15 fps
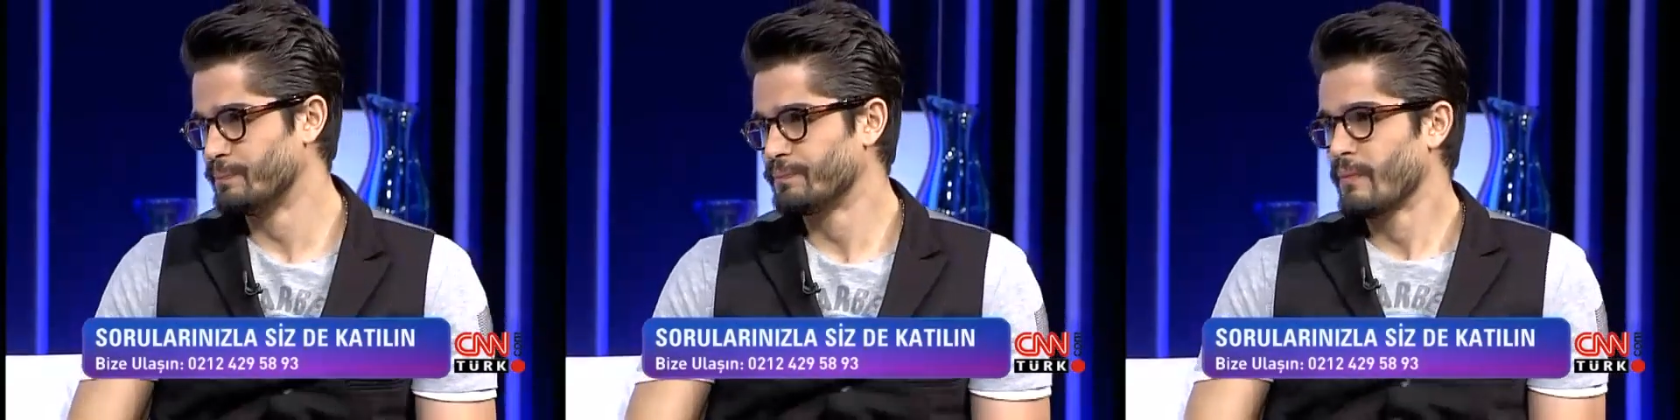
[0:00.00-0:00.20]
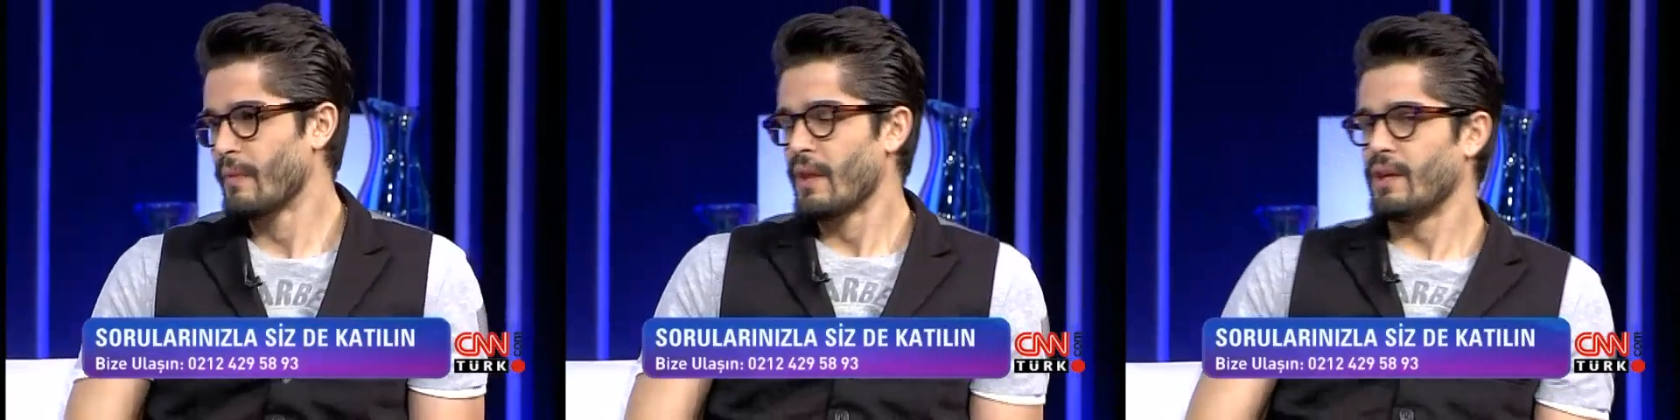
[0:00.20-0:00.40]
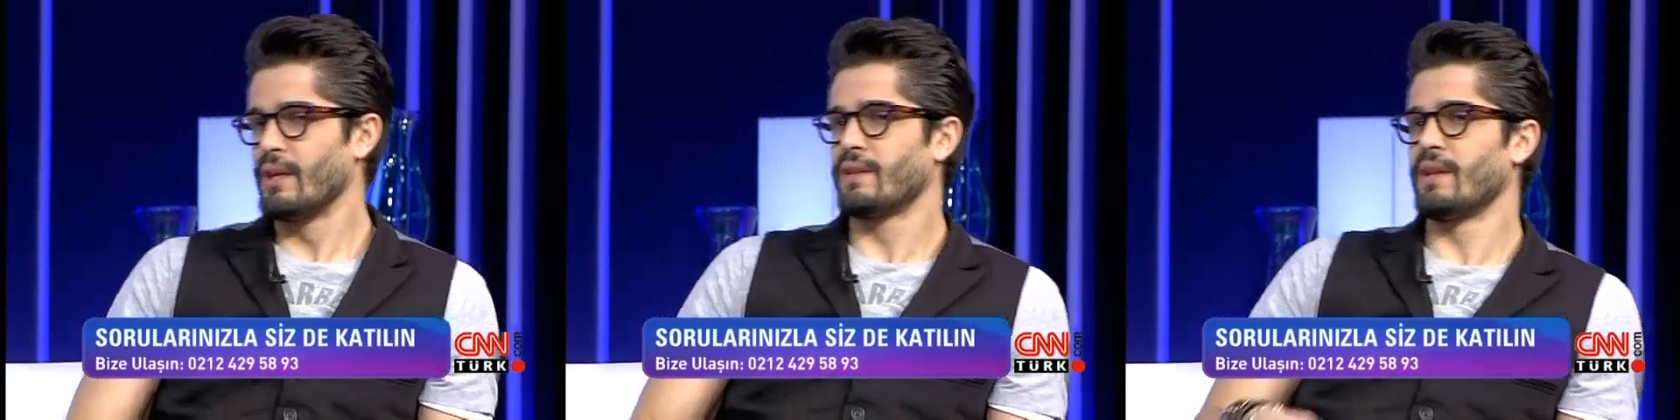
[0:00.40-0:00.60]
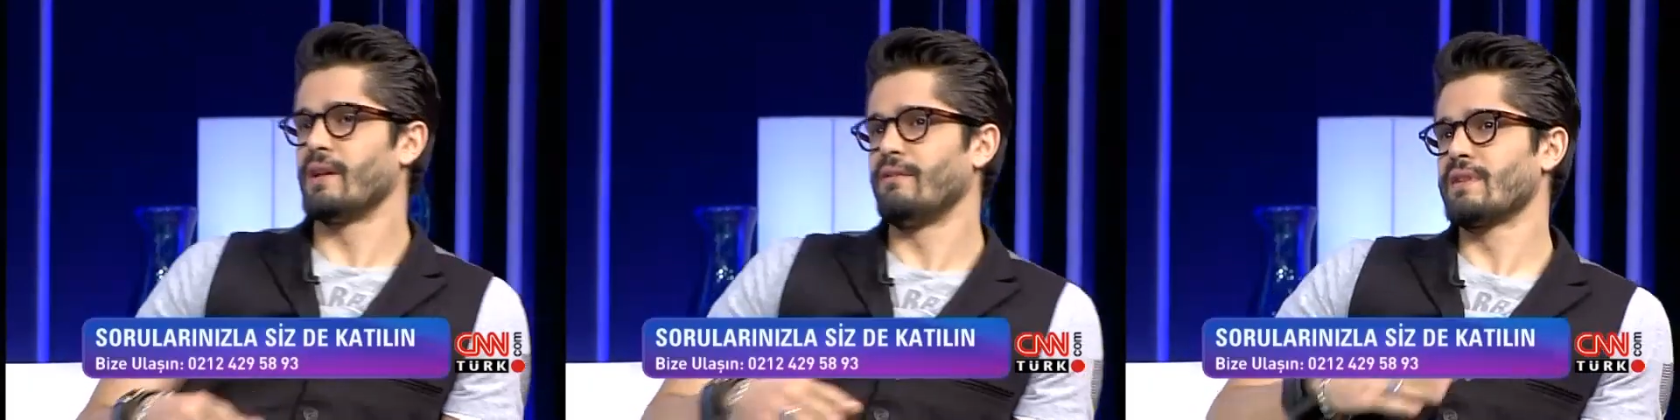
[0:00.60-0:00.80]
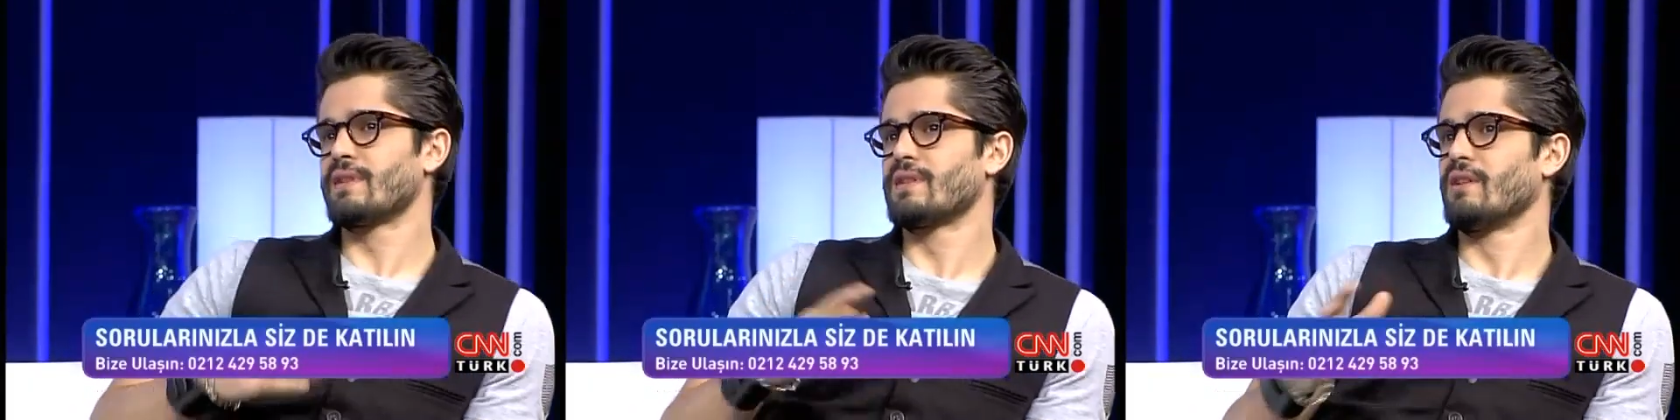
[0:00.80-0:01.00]
Hı hı. İlk
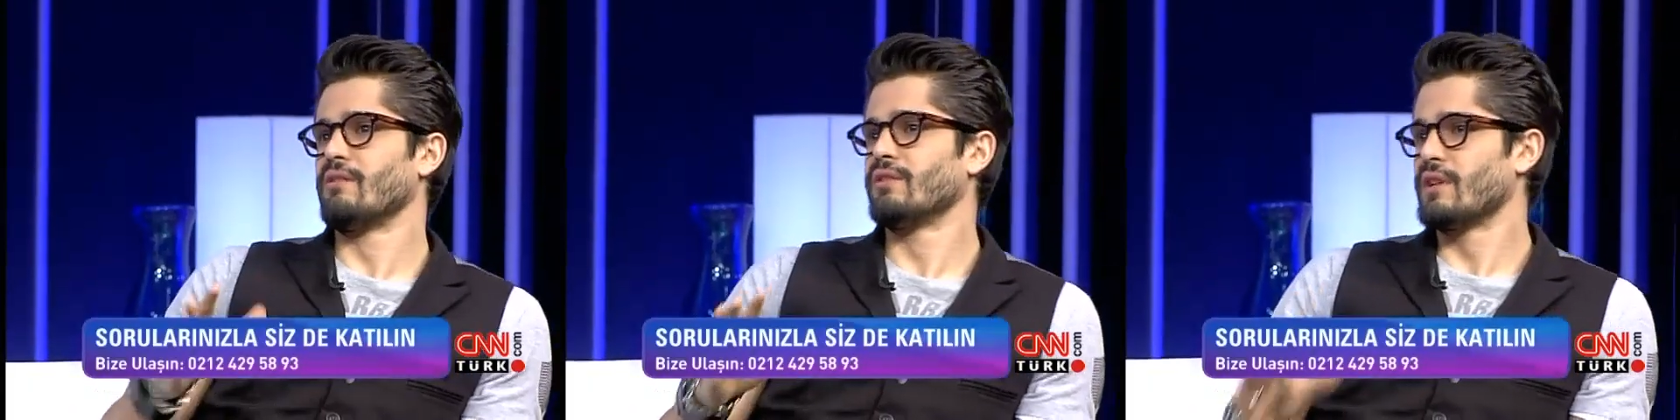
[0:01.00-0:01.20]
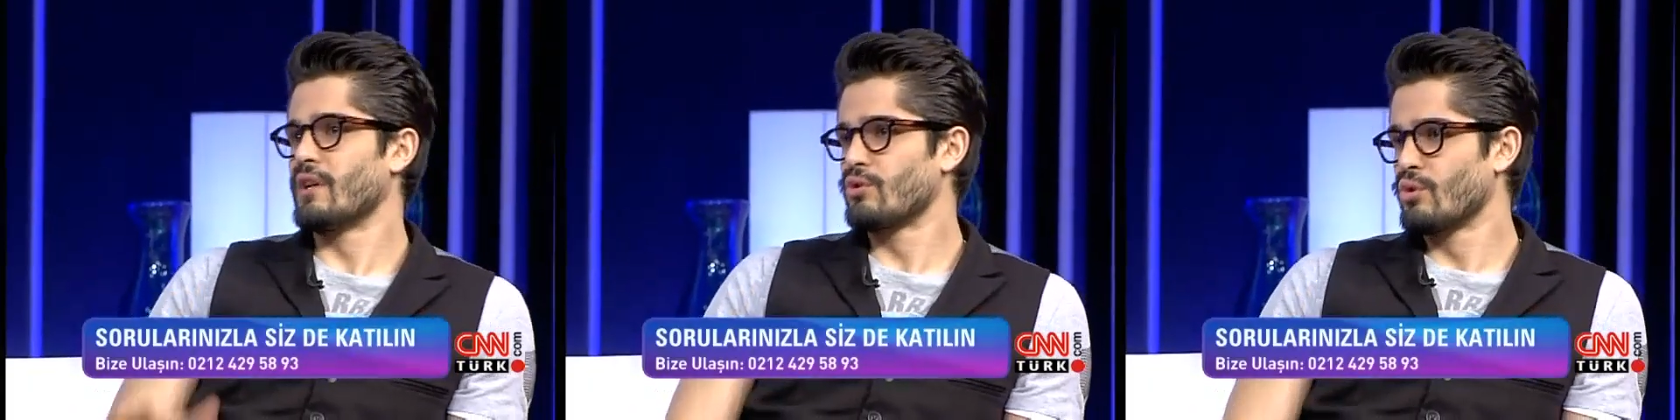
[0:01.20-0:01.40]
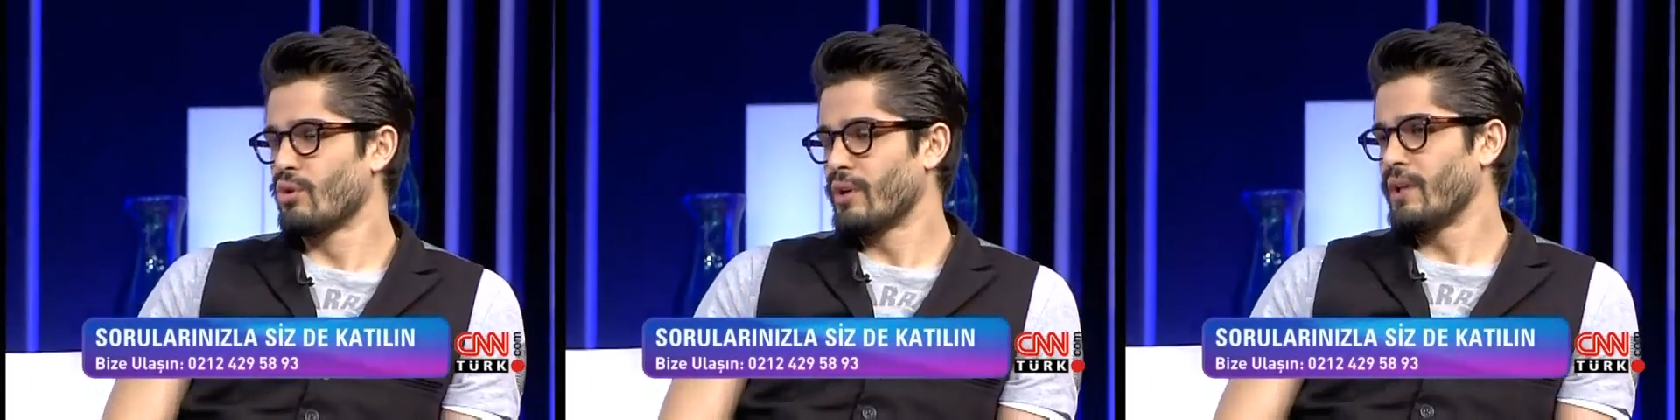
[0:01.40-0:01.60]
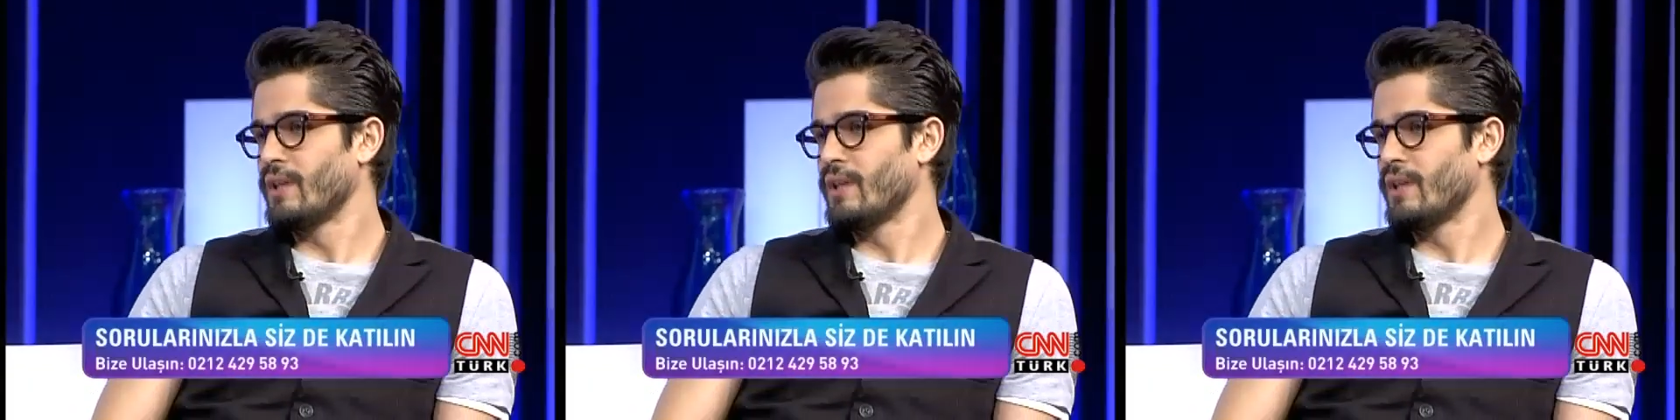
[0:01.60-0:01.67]
devlet sınavından sonra